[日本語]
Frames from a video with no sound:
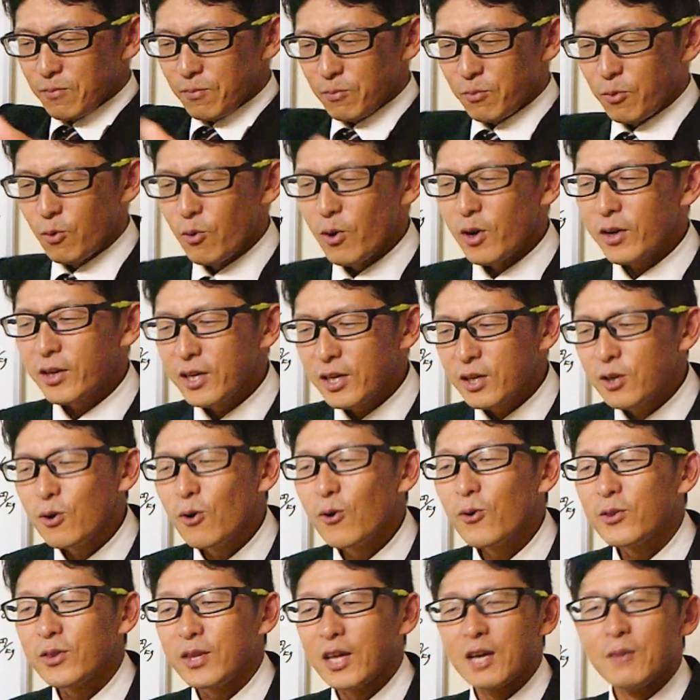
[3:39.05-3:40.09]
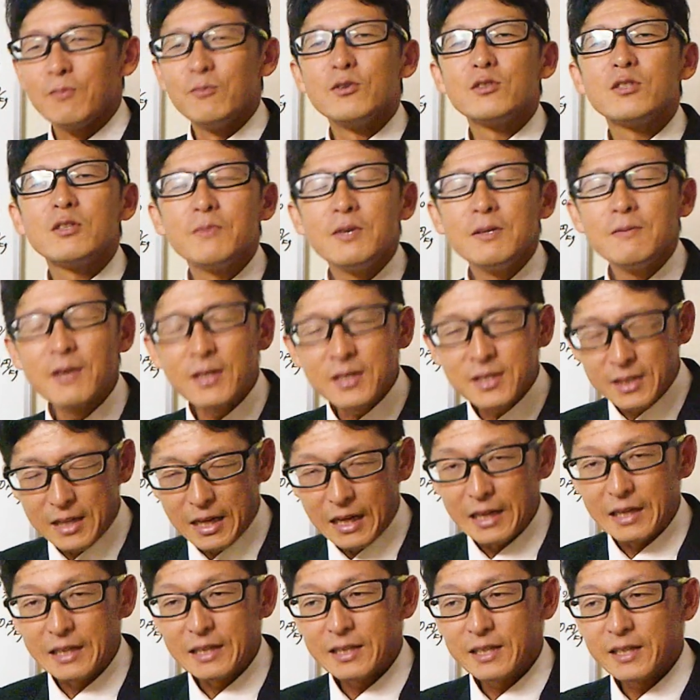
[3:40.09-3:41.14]
貿易協定結びまし
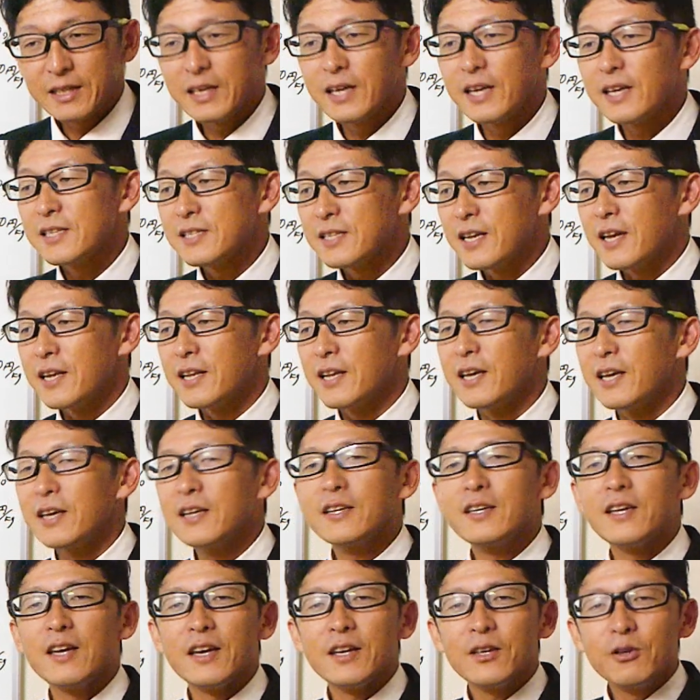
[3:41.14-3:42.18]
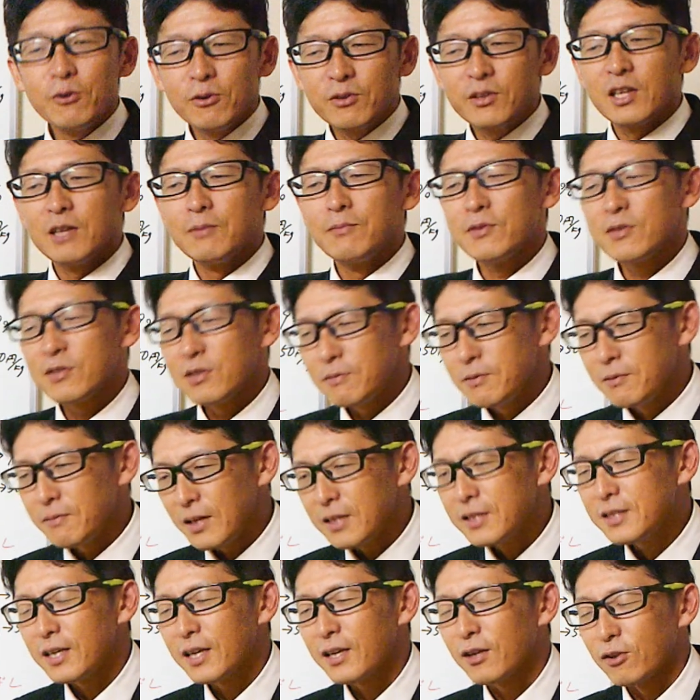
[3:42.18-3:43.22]
た経済連携協定結びま
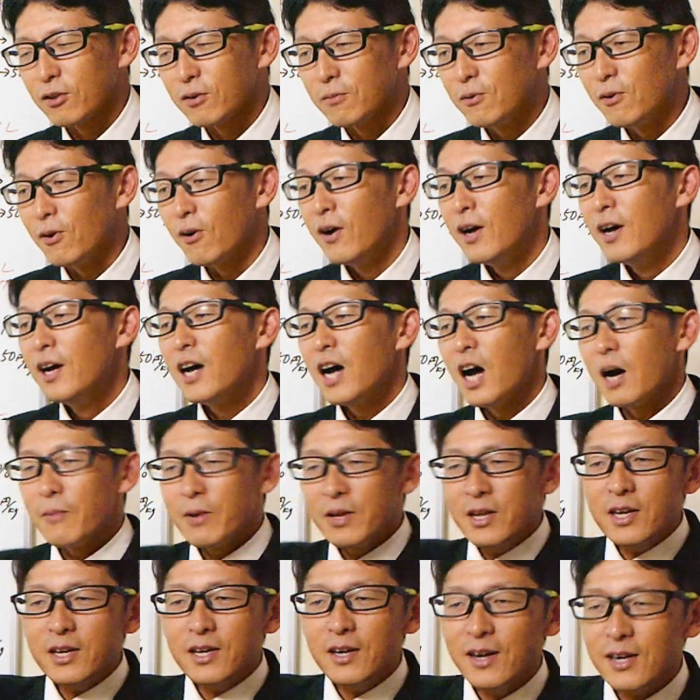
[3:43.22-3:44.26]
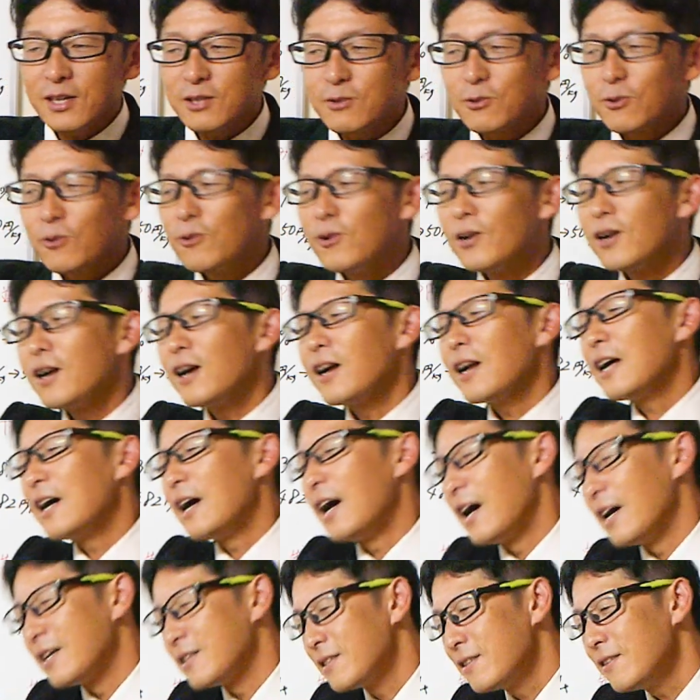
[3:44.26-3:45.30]
したけどもアメリカはそこから
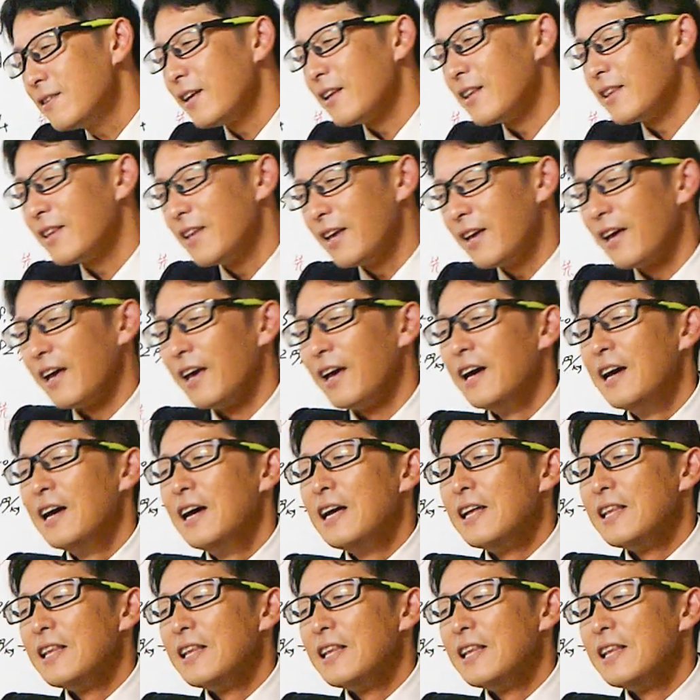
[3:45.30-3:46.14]
外れて